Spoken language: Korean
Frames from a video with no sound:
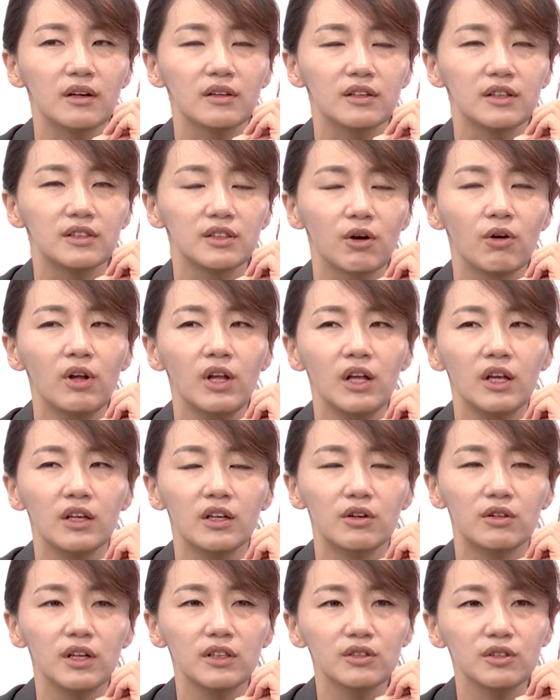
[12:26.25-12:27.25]
그래서
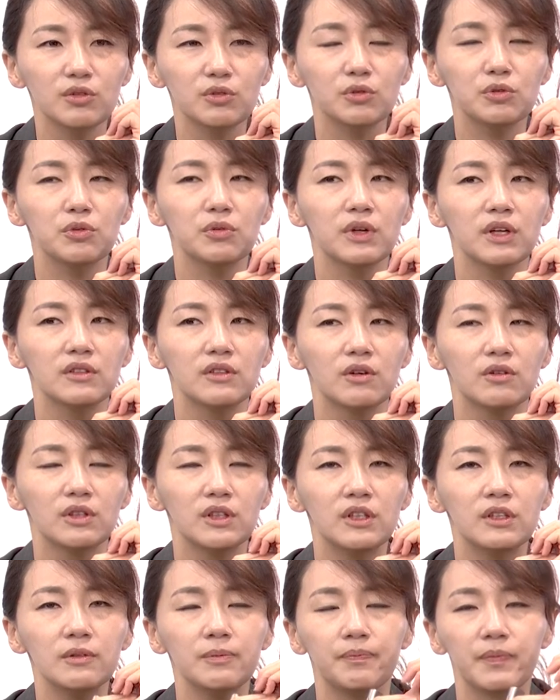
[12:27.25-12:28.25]
이런
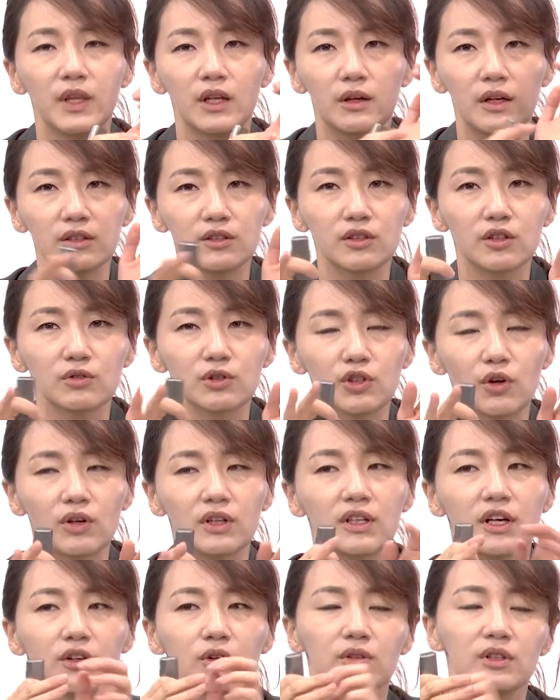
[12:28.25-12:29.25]
행정소송에서는, 이런
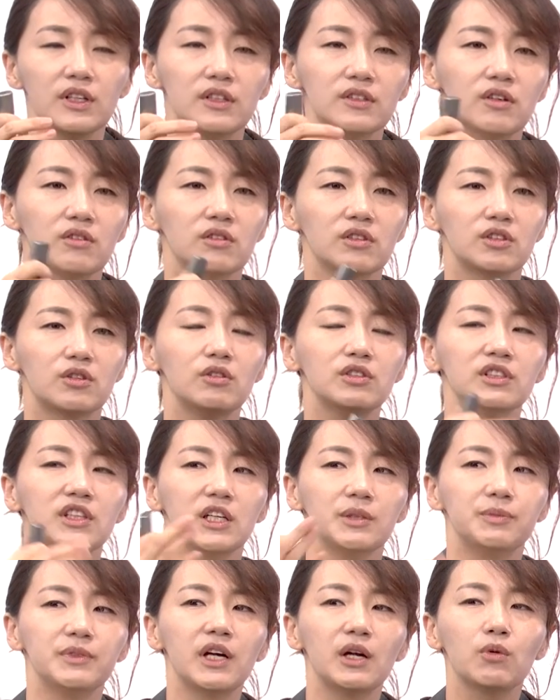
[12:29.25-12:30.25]
행정청이나 이런 데에서는 그런 식의
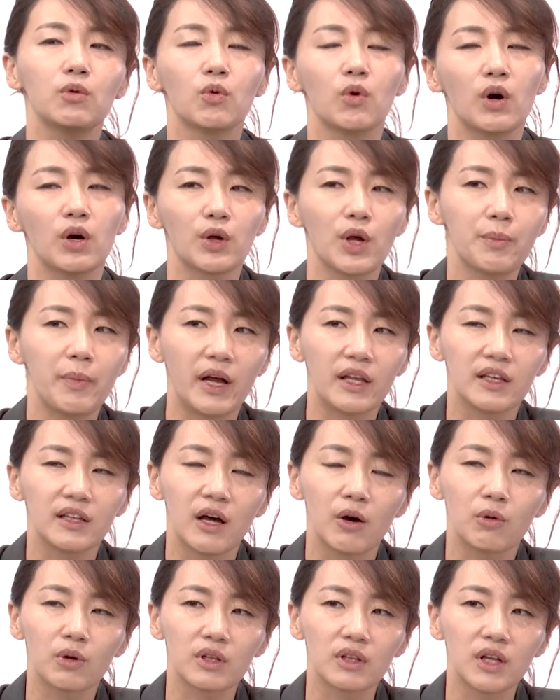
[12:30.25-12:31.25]
입찰 공고가 꽤 많이
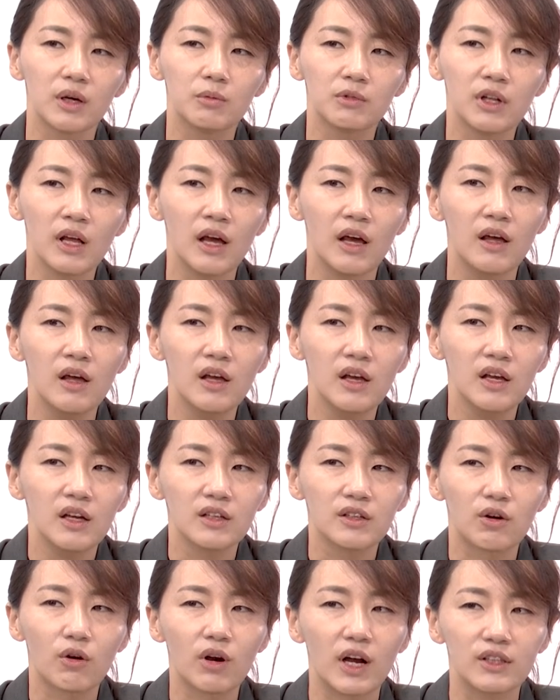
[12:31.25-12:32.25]
나오기 때문에
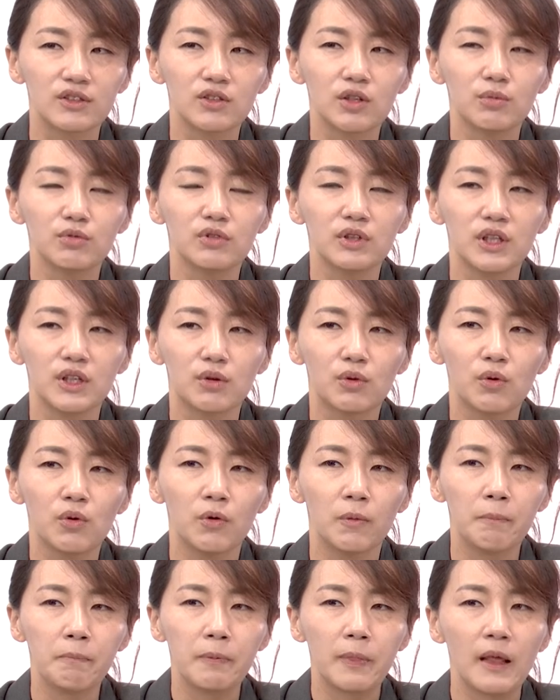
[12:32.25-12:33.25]
그런 가처분이
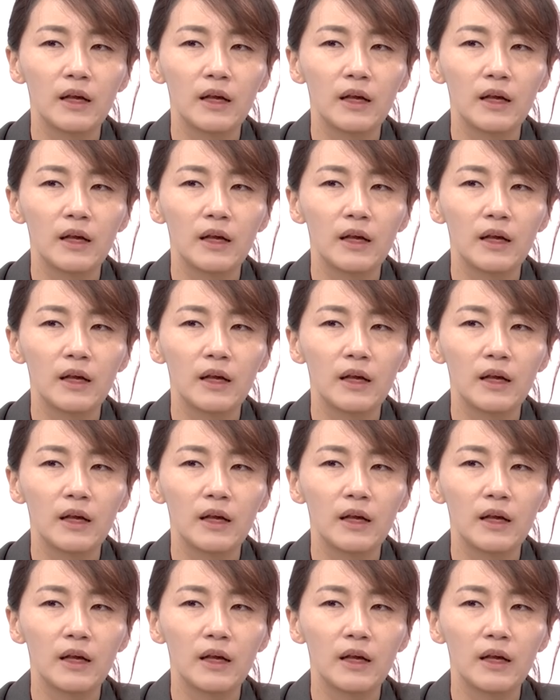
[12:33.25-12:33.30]
있고,